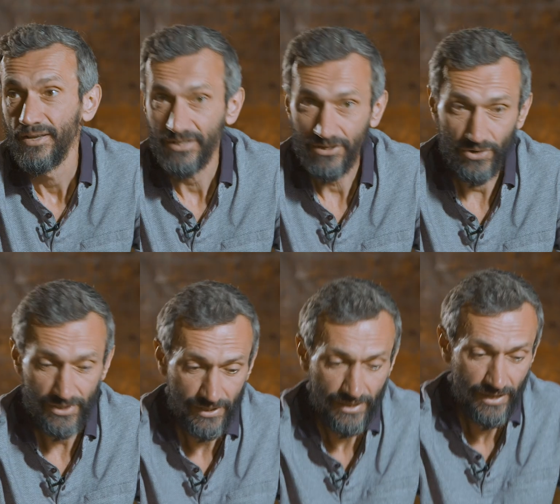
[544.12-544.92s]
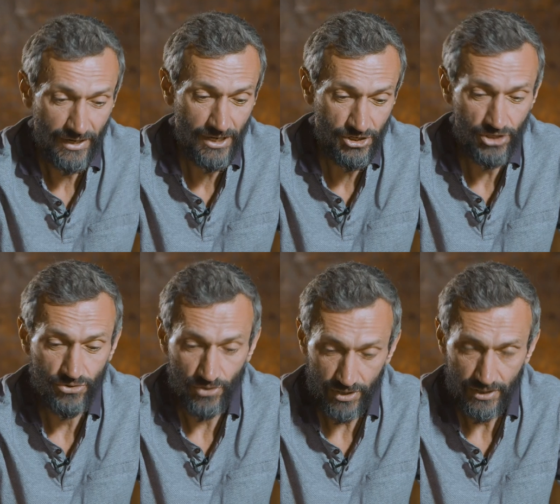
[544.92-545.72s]
Так вот, речь
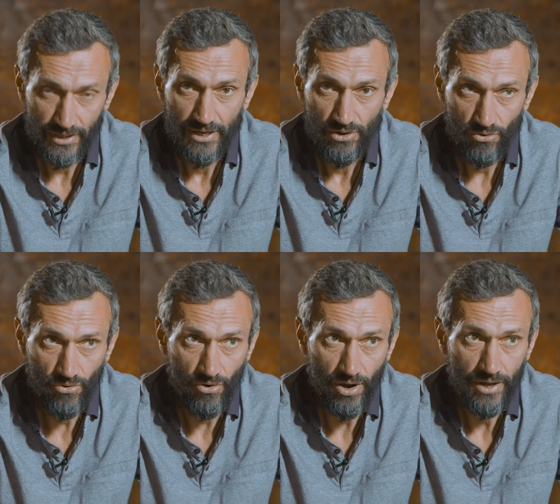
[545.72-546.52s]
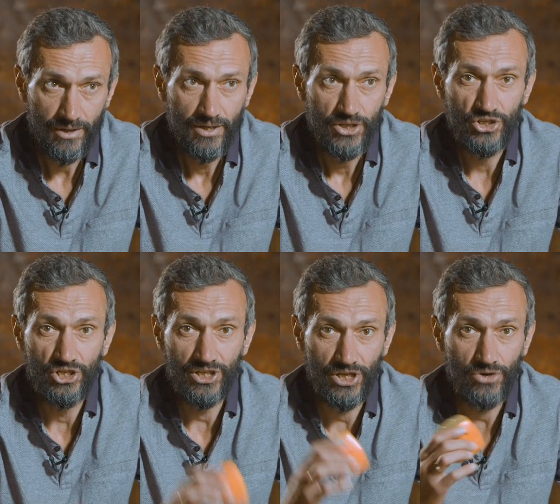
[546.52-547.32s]
идет о
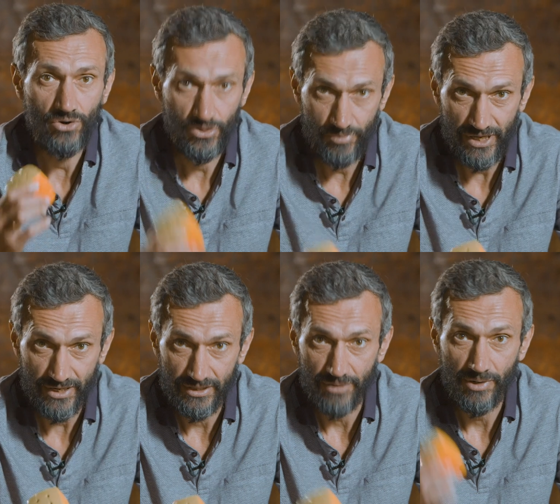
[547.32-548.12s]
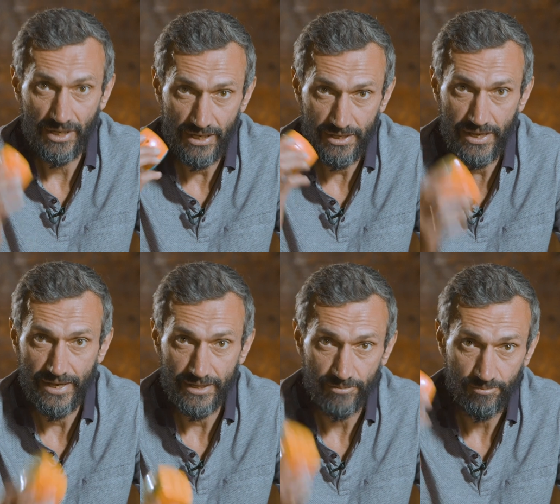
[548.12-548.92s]
четырехмерном
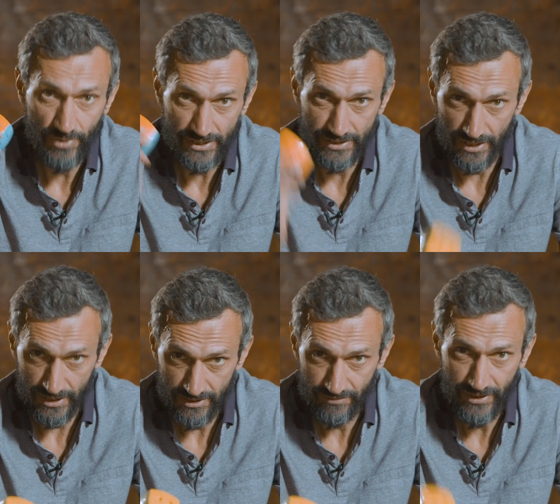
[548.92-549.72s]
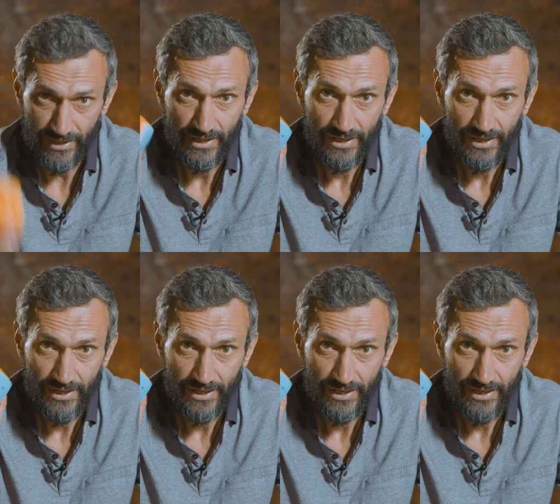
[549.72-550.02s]
линейном пространстве